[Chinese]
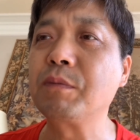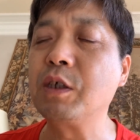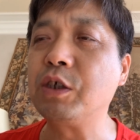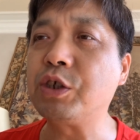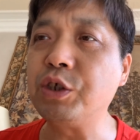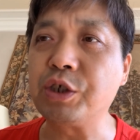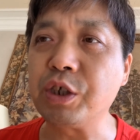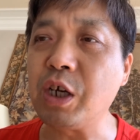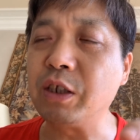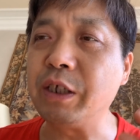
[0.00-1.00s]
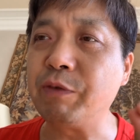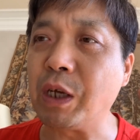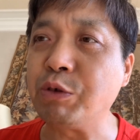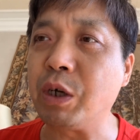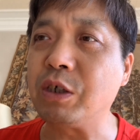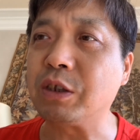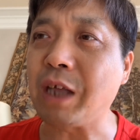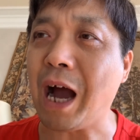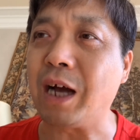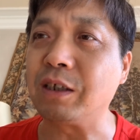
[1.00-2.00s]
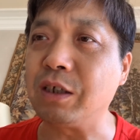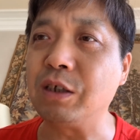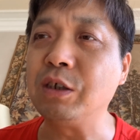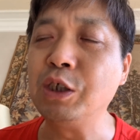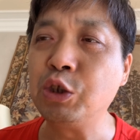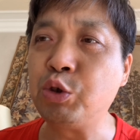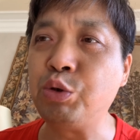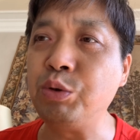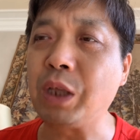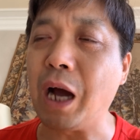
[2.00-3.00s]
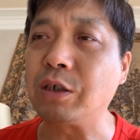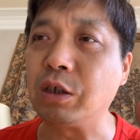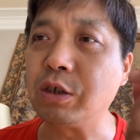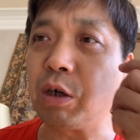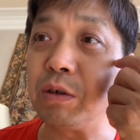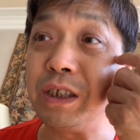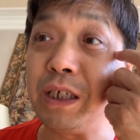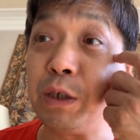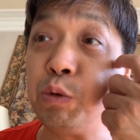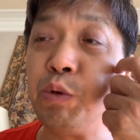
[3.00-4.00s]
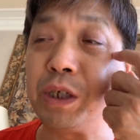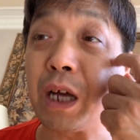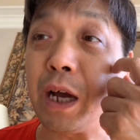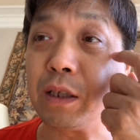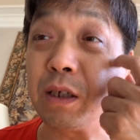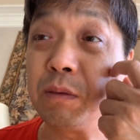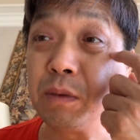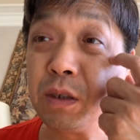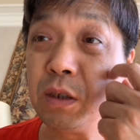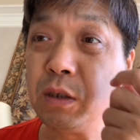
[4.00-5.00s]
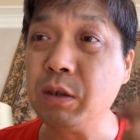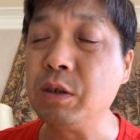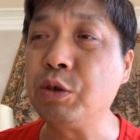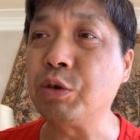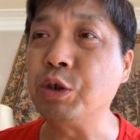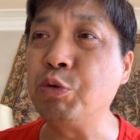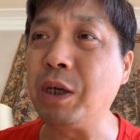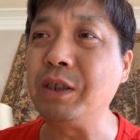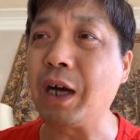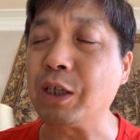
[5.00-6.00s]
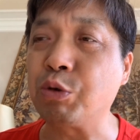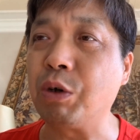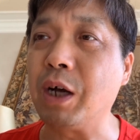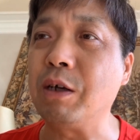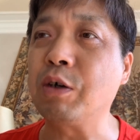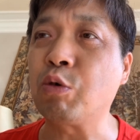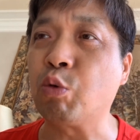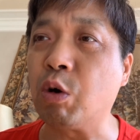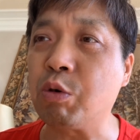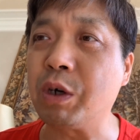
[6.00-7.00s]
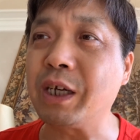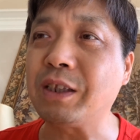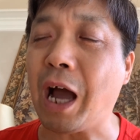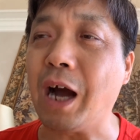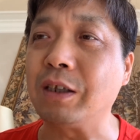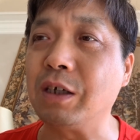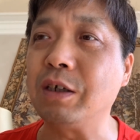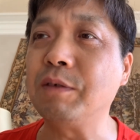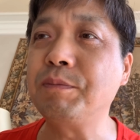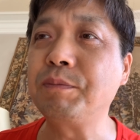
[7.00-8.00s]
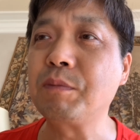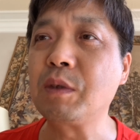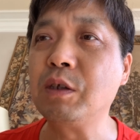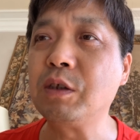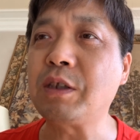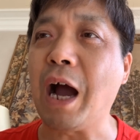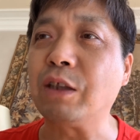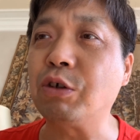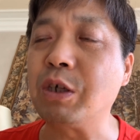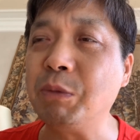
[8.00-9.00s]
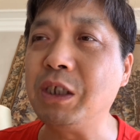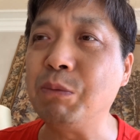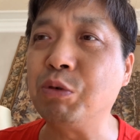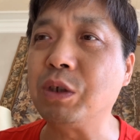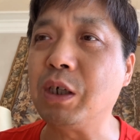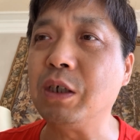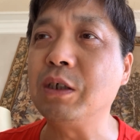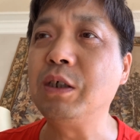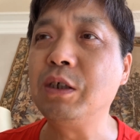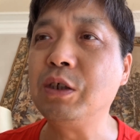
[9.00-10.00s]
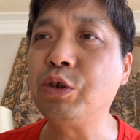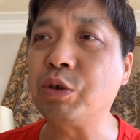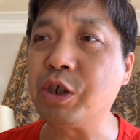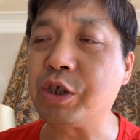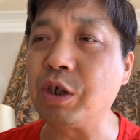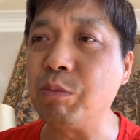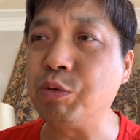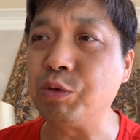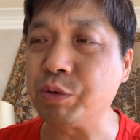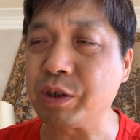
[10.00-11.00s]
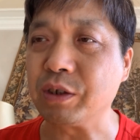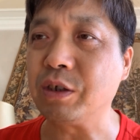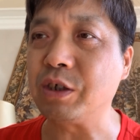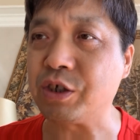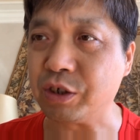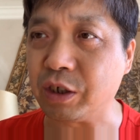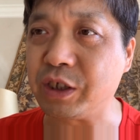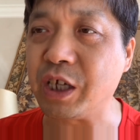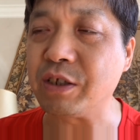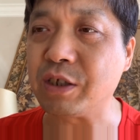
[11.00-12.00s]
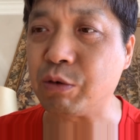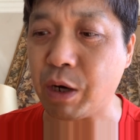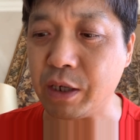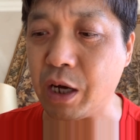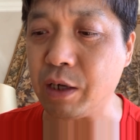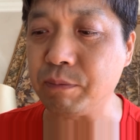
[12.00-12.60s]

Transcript: 事实上，那完全是打的，屈打成招，虐虐待的，就是冤假错案，活活给打的，打到什么地步呢？就是生不如死，只能签字画押。